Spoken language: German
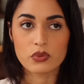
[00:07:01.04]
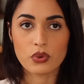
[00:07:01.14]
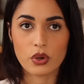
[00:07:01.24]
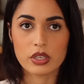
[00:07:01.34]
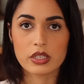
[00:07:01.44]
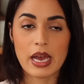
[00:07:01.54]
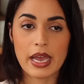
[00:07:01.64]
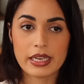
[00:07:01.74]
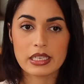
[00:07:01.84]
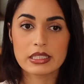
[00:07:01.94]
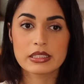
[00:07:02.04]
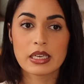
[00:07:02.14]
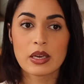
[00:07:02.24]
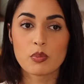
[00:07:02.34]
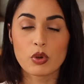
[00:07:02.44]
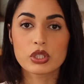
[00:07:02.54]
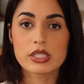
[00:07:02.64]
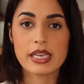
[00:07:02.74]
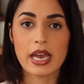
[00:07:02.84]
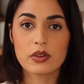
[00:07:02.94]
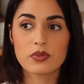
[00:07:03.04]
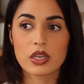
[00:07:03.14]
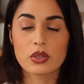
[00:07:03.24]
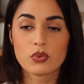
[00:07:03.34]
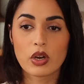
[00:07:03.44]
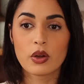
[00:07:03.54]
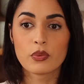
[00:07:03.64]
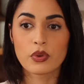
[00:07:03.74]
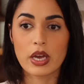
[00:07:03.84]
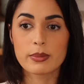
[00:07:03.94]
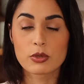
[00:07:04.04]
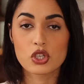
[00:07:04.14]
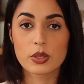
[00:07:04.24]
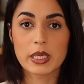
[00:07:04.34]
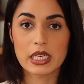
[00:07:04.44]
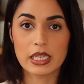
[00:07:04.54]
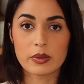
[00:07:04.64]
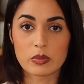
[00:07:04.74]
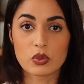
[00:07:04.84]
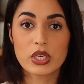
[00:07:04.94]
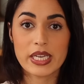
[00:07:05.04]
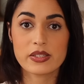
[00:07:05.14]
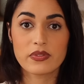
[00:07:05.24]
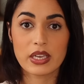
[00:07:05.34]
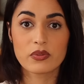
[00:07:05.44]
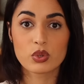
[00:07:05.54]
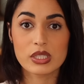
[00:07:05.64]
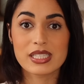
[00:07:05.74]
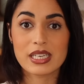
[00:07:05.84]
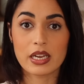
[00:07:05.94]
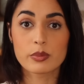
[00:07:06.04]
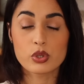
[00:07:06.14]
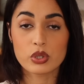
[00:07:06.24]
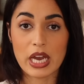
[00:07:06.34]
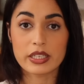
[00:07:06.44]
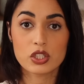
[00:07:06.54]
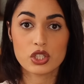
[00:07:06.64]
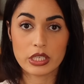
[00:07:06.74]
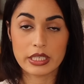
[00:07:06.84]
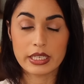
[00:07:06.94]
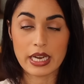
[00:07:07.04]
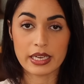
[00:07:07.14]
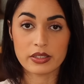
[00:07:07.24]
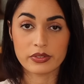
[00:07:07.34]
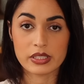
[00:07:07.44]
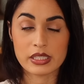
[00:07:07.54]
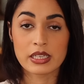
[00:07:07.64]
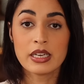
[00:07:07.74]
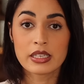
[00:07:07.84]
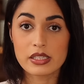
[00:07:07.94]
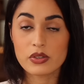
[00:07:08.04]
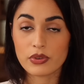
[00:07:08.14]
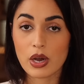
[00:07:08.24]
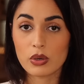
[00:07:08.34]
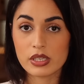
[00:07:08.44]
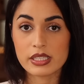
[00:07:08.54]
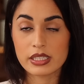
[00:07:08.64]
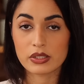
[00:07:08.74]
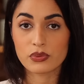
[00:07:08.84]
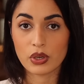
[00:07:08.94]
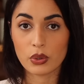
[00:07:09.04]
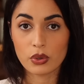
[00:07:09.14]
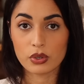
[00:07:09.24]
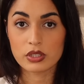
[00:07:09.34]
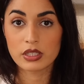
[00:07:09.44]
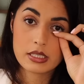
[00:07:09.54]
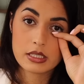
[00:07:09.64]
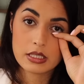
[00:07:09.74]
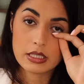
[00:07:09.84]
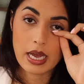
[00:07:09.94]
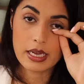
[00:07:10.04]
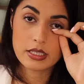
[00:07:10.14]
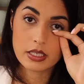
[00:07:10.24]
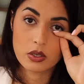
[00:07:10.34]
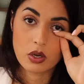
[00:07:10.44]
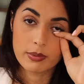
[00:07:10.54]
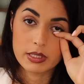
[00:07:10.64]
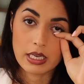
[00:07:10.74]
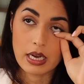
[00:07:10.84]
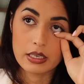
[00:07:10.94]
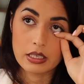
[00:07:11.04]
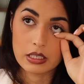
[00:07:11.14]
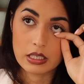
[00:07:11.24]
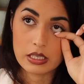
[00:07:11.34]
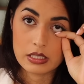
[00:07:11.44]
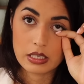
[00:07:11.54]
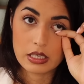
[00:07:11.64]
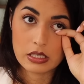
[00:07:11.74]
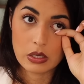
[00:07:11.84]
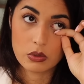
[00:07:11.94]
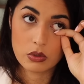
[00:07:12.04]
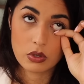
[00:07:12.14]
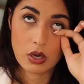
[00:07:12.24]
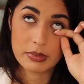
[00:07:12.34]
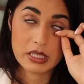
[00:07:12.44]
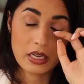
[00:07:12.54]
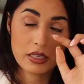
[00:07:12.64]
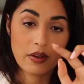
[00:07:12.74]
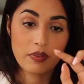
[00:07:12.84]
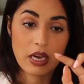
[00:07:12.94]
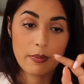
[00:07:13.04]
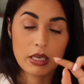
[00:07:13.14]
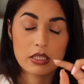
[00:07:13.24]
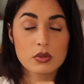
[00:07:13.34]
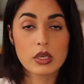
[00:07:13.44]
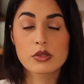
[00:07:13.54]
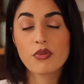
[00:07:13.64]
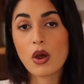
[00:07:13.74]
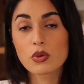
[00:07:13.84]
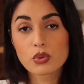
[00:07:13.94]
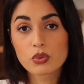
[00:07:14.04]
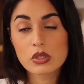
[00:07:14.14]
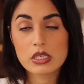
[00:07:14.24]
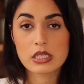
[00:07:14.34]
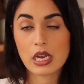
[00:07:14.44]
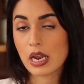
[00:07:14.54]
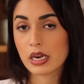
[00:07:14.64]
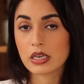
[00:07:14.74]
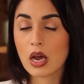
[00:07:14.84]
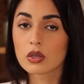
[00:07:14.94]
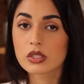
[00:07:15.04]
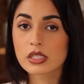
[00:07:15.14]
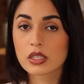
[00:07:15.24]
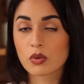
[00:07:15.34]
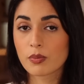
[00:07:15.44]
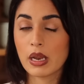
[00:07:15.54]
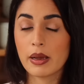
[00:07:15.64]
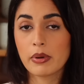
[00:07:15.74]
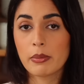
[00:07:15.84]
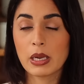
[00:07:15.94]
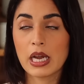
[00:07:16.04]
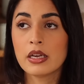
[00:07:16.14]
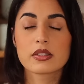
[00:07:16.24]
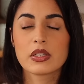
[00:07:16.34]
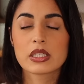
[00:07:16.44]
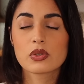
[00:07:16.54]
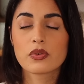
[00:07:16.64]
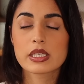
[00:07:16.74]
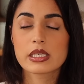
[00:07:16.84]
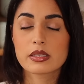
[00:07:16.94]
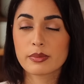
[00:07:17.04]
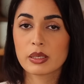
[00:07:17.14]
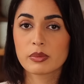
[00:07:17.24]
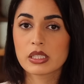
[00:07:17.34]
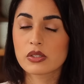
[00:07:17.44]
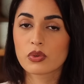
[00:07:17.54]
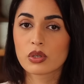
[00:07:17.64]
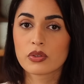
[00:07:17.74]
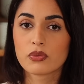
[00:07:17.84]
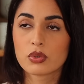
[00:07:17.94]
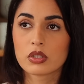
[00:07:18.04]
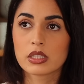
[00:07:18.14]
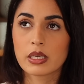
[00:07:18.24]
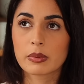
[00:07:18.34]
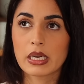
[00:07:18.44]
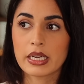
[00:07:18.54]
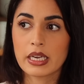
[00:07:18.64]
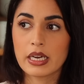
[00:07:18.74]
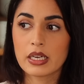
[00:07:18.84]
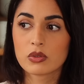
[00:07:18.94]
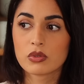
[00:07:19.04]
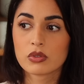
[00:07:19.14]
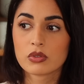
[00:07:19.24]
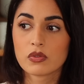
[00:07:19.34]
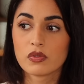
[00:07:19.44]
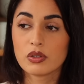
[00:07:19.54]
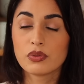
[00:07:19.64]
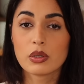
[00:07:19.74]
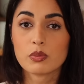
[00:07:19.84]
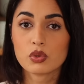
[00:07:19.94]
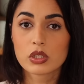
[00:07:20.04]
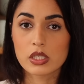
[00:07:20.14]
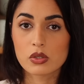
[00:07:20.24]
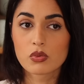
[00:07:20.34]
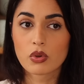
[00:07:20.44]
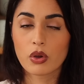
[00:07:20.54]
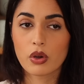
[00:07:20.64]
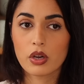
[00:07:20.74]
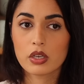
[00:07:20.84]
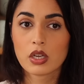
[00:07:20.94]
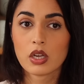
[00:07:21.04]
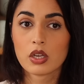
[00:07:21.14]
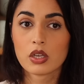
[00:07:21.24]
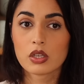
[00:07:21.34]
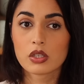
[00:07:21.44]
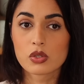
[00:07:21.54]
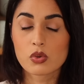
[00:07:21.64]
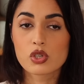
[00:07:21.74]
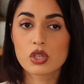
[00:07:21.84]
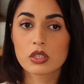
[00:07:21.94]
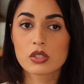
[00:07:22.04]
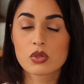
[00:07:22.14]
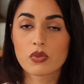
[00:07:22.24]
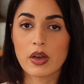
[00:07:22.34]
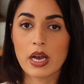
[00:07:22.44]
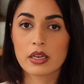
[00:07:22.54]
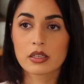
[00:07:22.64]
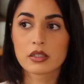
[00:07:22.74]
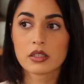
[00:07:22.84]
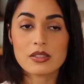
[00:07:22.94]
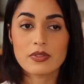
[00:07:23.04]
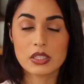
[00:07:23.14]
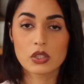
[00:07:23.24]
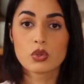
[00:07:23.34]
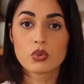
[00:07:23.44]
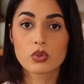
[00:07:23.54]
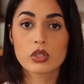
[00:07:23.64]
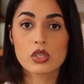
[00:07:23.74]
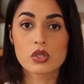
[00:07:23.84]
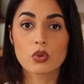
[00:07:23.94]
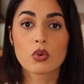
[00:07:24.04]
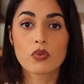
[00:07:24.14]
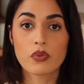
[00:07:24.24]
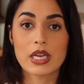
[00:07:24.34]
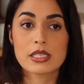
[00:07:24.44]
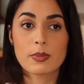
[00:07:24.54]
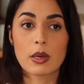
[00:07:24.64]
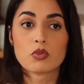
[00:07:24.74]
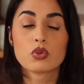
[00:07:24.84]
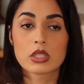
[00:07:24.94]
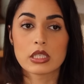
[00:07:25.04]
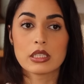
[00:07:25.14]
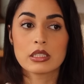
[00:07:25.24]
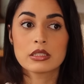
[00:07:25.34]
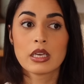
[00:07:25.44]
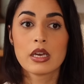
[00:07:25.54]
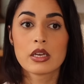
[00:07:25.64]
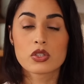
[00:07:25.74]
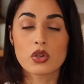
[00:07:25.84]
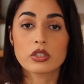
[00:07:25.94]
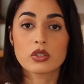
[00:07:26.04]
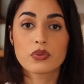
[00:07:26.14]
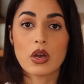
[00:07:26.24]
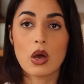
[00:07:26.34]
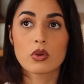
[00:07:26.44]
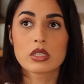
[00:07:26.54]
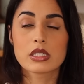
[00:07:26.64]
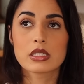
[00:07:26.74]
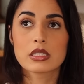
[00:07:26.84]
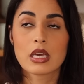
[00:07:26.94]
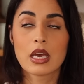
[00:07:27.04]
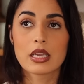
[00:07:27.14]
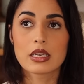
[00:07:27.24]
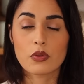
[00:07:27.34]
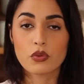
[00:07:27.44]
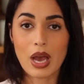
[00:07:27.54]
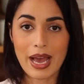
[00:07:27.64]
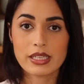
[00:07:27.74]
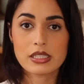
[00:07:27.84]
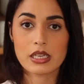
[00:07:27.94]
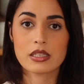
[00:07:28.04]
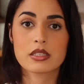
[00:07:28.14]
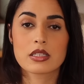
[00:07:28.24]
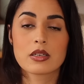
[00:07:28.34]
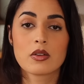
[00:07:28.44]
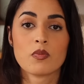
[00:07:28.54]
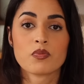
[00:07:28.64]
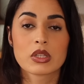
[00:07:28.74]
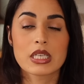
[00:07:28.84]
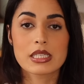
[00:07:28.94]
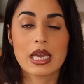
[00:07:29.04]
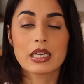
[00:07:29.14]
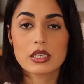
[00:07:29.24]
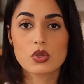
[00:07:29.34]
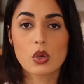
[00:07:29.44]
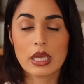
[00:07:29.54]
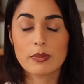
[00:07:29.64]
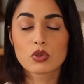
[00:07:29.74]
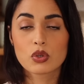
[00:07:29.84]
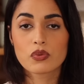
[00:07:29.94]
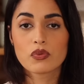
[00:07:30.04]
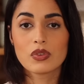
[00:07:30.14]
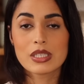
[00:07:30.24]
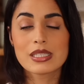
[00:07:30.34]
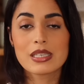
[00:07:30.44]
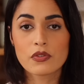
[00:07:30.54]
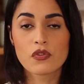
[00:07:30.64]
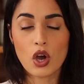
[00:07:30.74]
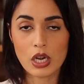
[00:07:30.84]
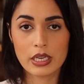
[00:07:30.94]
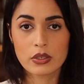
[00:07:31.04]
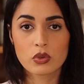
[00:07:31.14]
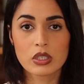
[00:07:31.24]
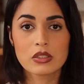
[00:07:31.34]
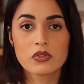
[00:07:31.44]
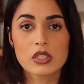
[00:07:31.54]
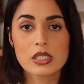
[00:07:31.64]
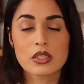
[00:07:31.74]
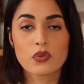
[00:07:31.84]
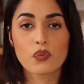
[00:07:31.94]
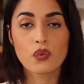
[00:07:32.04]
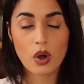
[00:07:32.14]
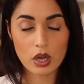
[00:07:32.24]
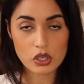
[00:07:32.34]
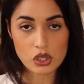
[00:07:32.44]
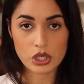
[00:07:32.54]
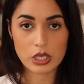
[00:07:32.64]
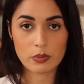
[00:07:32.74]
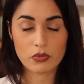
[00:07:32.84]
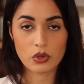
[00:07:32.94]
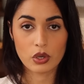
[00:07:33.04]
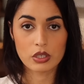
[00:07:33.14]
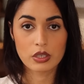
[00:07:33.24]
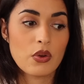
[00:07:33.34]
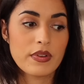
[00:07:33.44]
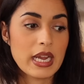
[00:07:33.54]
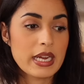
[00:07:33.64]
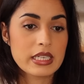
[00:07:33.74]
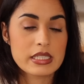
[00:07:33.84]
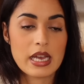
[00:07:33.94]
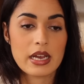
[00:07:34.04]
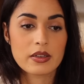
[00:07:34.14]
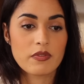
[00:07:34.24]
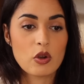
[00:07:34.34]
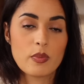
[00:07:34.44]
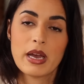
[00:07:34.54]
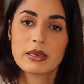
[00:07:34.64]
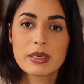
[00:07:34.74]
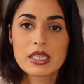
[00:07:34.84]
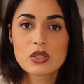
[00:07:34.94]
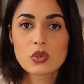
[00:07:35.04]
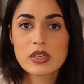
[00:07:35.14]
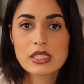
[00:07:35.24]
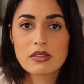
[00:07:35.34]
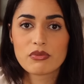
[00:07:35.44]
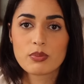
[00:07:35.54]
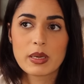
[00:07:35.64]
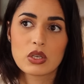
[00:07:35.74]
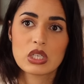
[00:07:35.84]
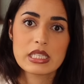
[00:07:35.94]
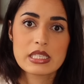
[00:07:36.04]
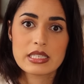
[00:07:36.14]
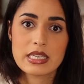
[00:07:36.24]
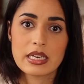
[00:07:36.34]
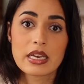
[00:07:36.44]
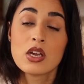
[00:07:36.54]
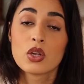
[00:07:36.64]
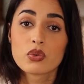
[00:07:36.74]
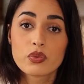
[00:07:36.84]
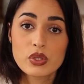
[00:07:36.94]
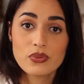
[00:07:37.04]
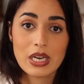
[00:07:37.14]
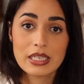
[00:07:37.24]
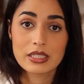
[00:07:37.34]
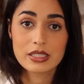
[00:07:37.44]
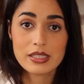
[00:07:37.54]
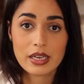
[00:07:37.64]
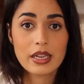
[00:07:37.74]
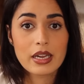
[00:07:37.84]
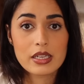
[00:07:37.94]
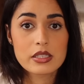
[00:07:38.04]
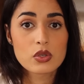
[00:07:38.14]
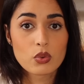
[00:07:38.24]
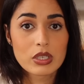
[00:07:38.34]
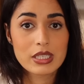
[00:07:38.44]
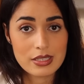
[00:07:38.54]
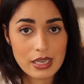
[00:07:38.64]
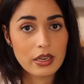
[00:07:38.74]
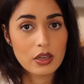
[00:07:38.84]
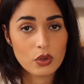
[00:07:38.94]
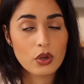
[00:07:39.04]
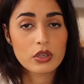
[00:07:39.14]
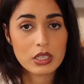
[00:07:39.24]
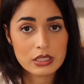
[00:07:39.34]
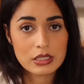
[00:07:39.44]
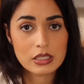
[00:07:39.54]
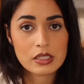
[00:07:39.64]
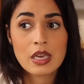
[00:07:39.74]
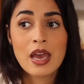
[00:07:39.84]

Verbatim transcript: Freunde, eigentlich möchte sie einfach nur frei bestimmend leben. Nur deswegen wurde sie in eine psychiatrische Klinik eingewiesen. Diese Frau ist nicht verrückt. Das ist nicht der einzige Kommentar, den ich lese. Ich lese auch nur Kommentare, ja, wie kann man das nur als Frau tun, sich da nackt ausziehen und bla bla bla. Wenn ich sowas lese, macht mich das wirklich wütend. Ihr habt gar keine Ahnung, wie viel Mut dazu gehört so einen Schritt zu wagen. Das, was sie tut, ist unfassbar mutig. Solche Frauen, die sich dafür einsetzen, dass sie endlich so leben dürfen, wie sie wollen und nicht, wie es ihnen vorgeschrieben wird. Auch wenn einige sagen, warum macht man denn sowas, da wird man doch jetzt nichts ändern. Du wirst vielleicht in dieser Generation nichts ändern können, richtig,